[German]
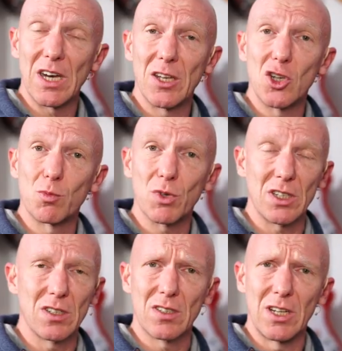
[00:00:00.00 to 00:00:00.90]
eigentlich
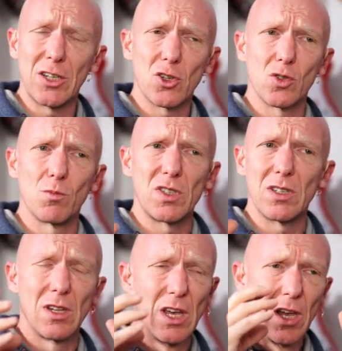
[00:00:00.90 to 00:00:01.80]
spricht. Das klingt schon so ein
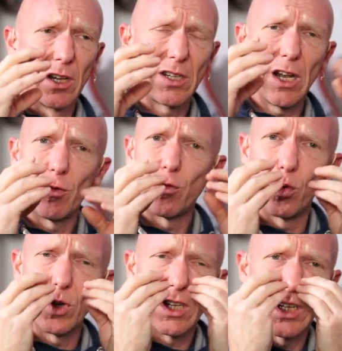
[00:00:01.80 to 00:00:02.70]
bisschen
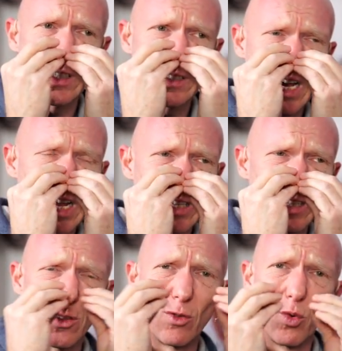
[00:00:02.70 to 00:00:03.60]
telefonisch,
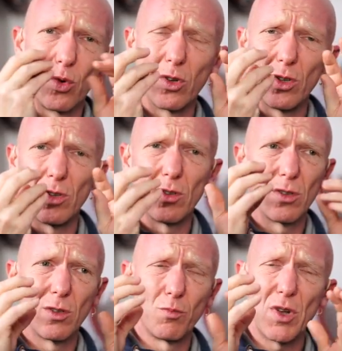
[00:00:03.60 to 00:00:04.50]
nasalig,
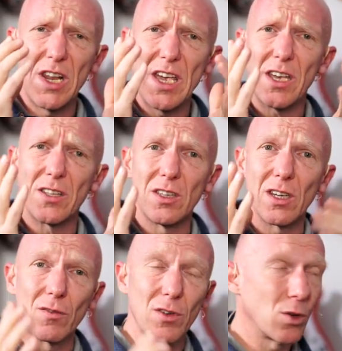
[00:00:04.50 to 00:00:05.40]
dunkel belegt
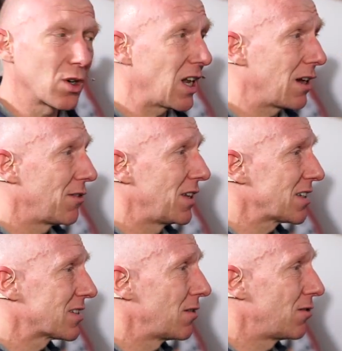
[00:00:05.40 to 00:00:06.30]
irgendwie. Und klar, wenn
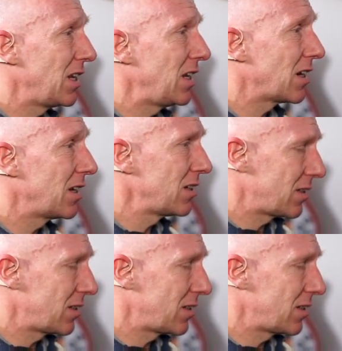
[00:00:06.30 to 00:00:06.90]
das dann weniger ist,